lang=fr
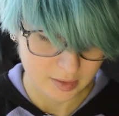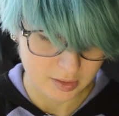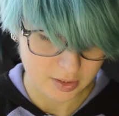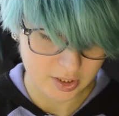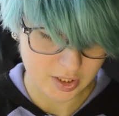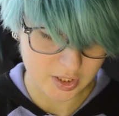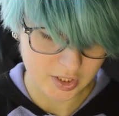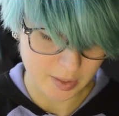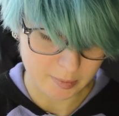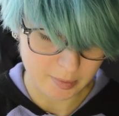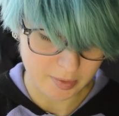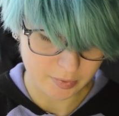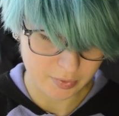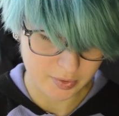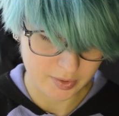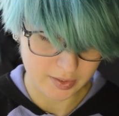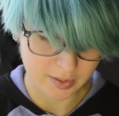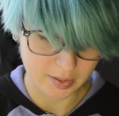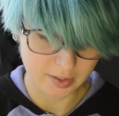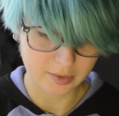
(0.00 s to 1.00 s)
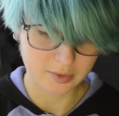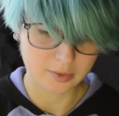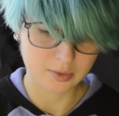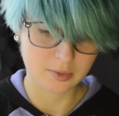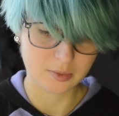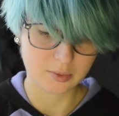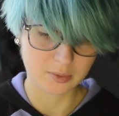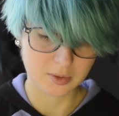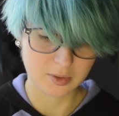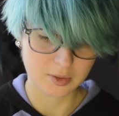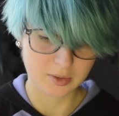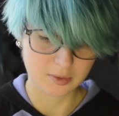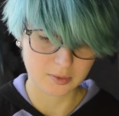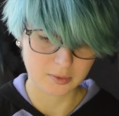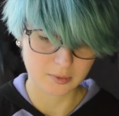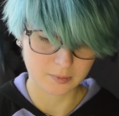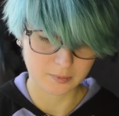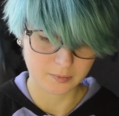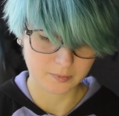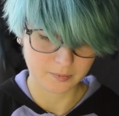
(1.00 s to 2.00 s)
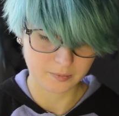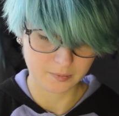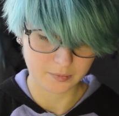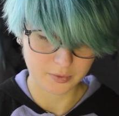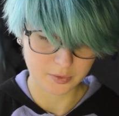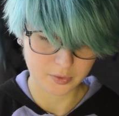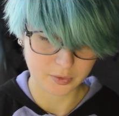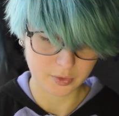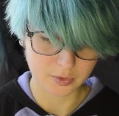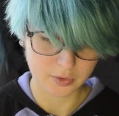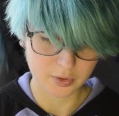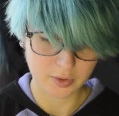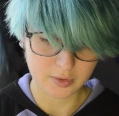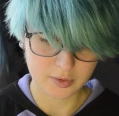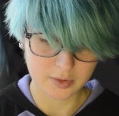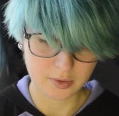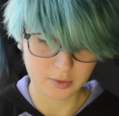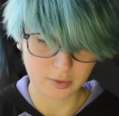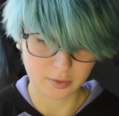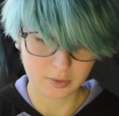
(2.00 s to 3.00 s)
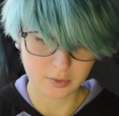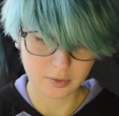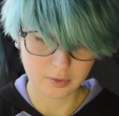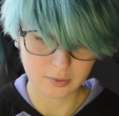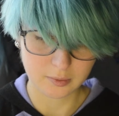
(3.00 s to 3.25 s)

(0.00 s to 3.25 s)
J'ai jamais vu ça, donc j'en sortis une.